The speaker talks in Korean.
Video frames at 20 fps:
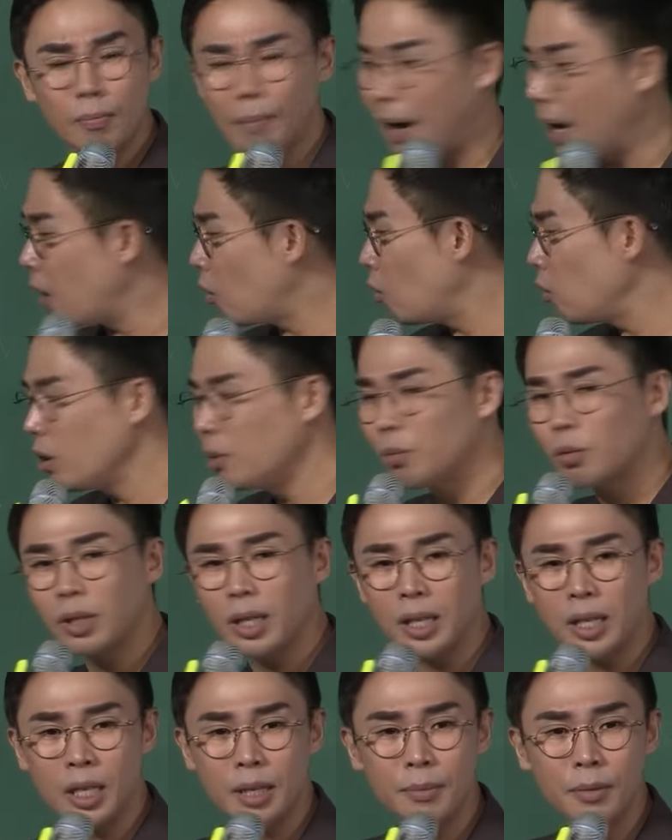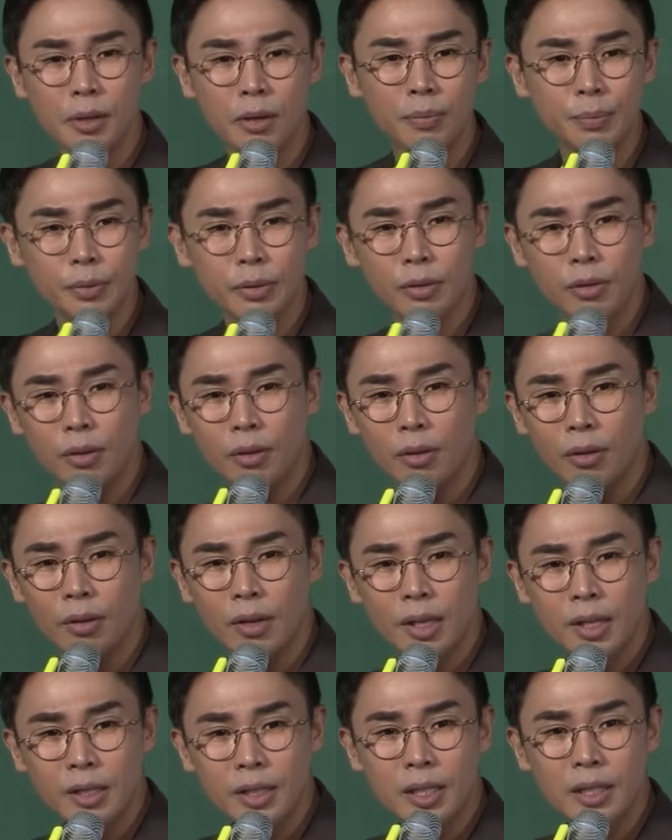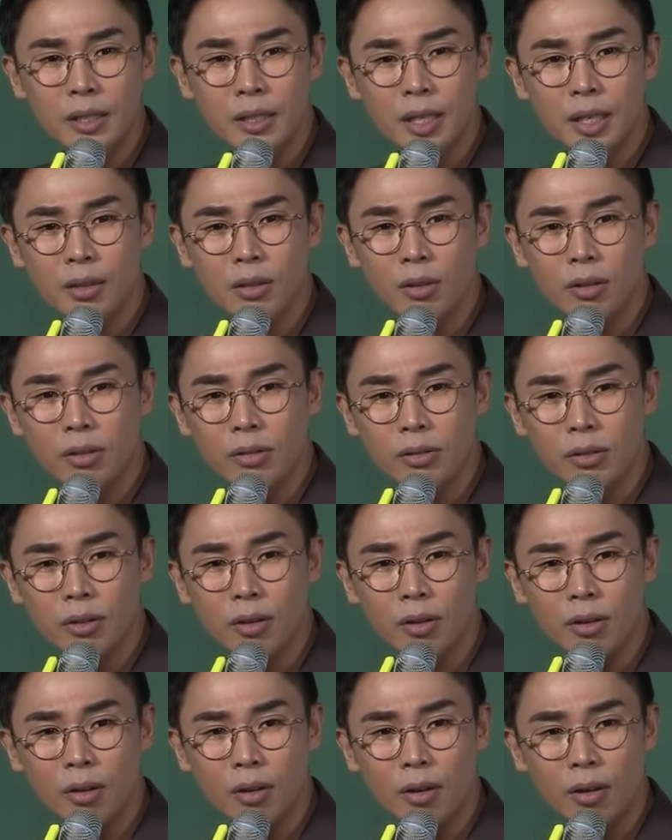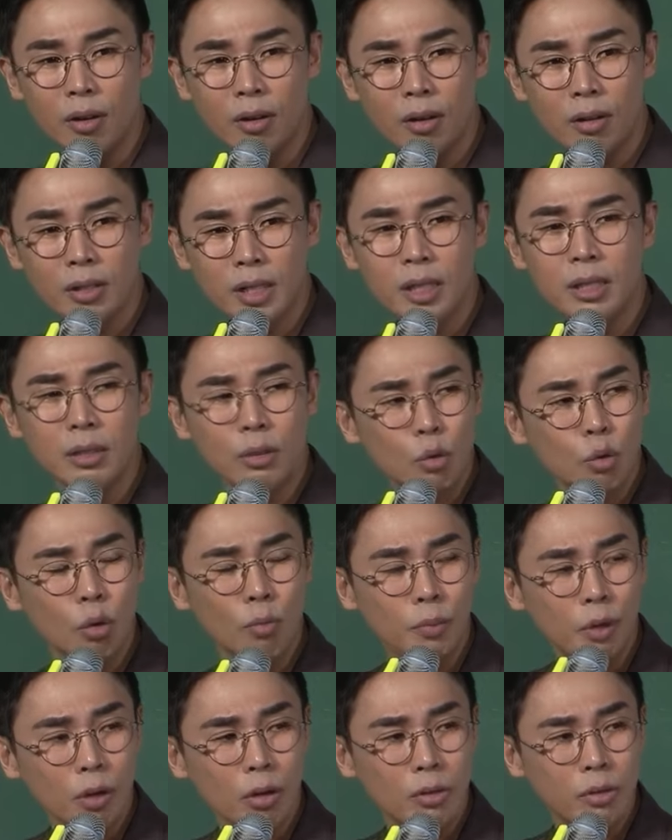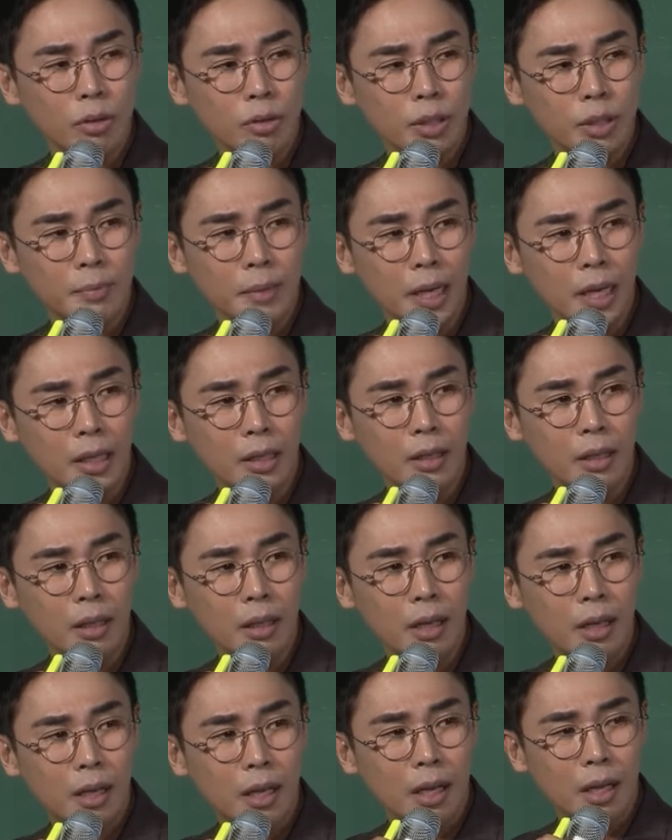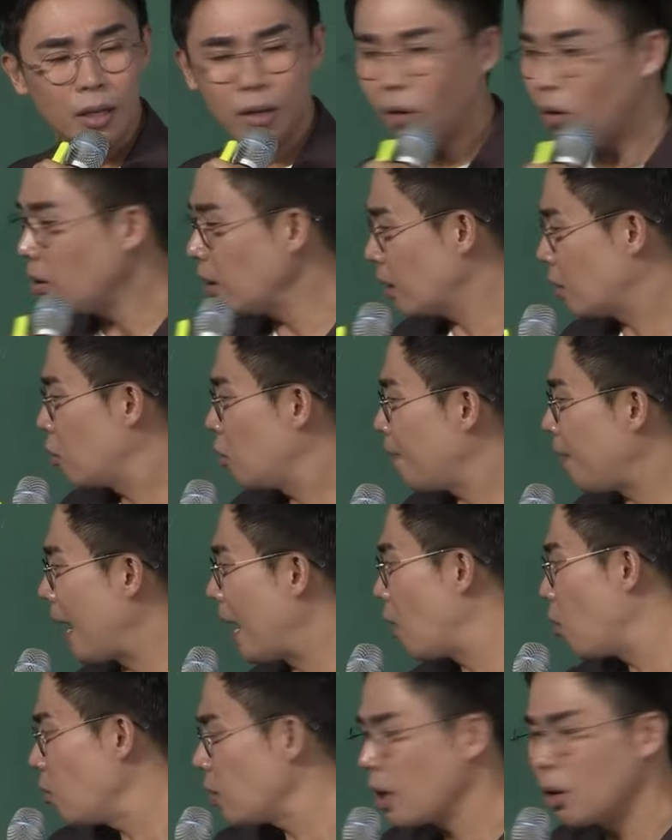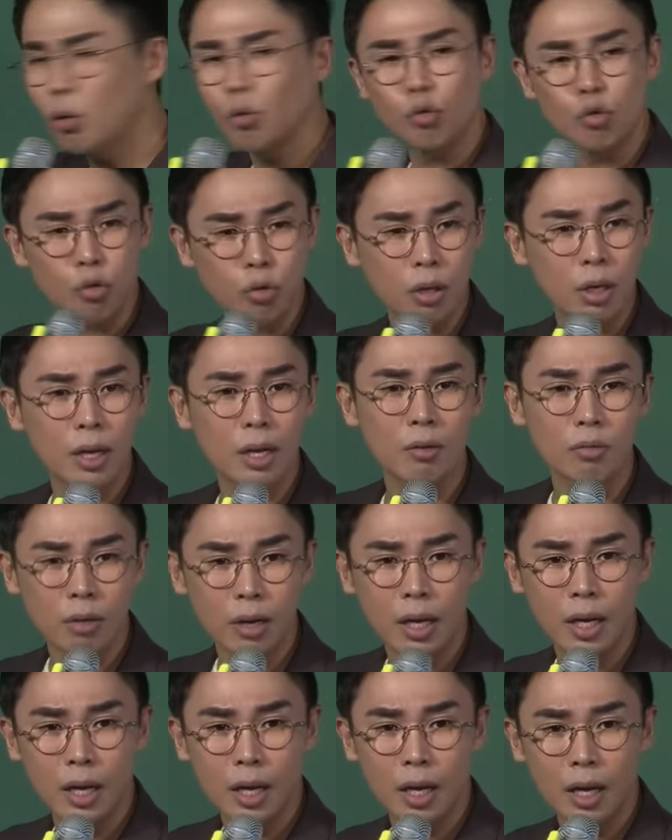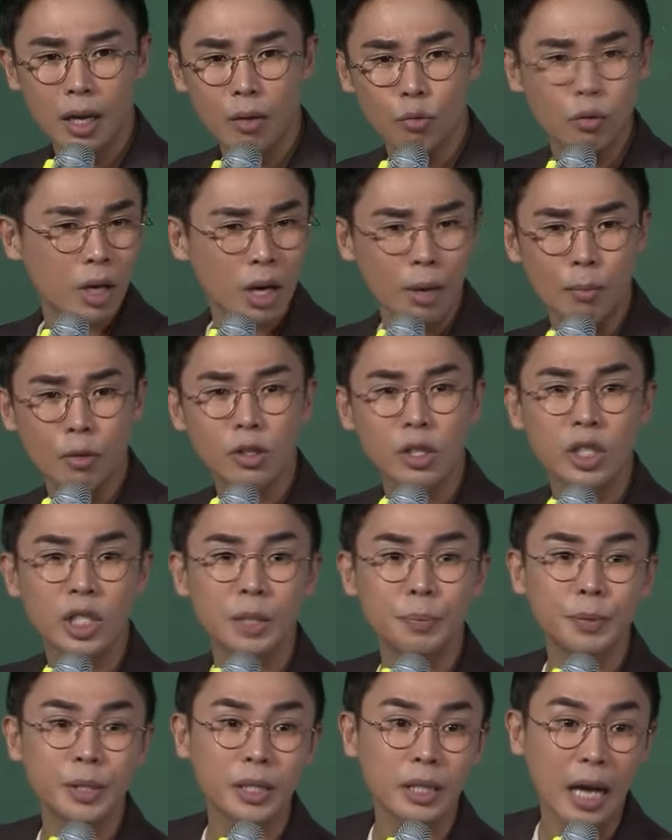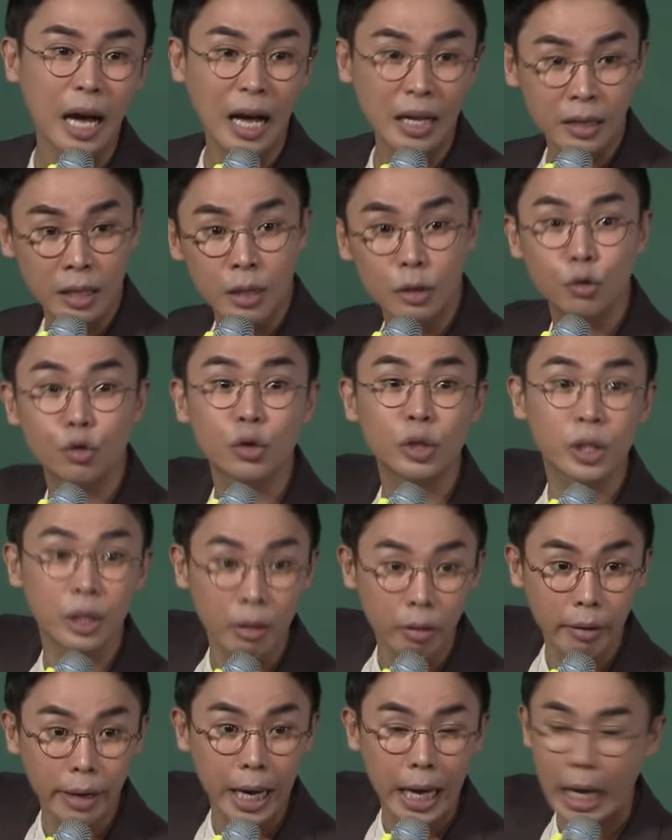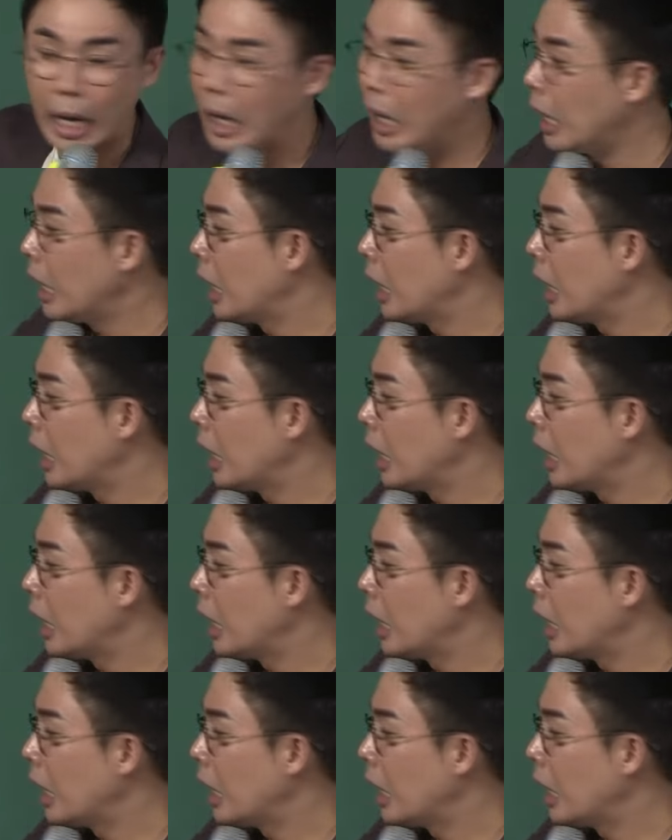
방언이보다 힘이 없어. 지능이 떨어져. 지능은 조금 떨어져야지만 형이 그리고 방언이가 형 죽이려고 그래. 우리가 먼저 칩시다. 들쑤신 거야.